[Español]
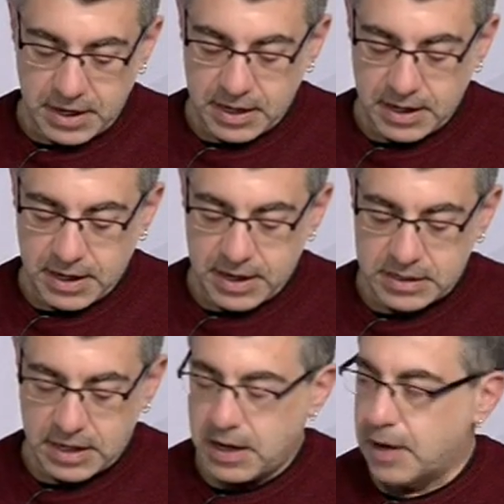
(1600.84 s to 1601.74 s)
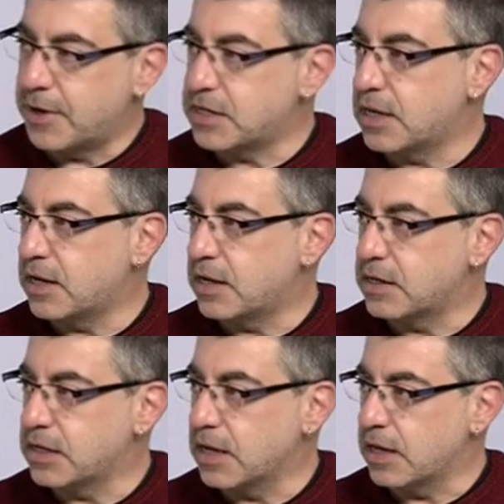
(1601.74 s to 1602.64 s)
aquí en casa a la Almansa,
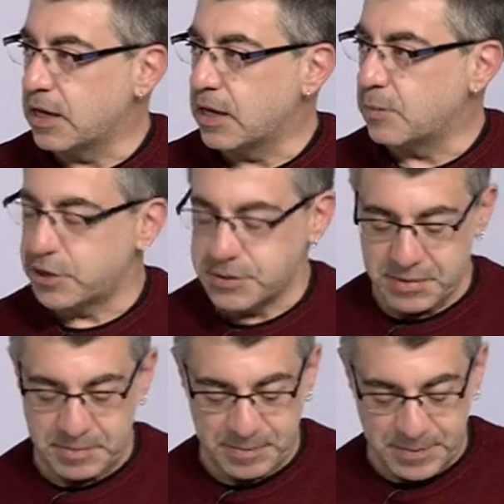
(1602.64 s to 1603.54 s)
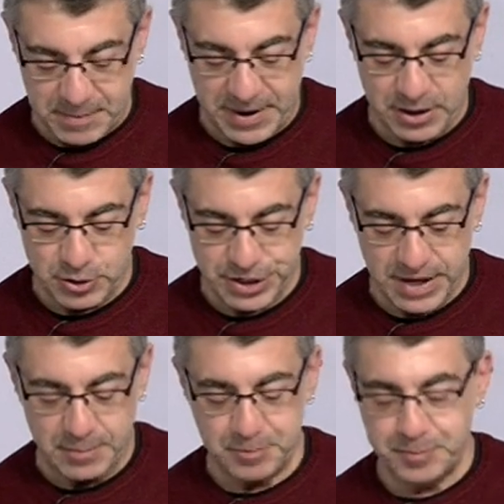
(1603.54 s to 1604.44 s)
así que hay que ir preparándose ya.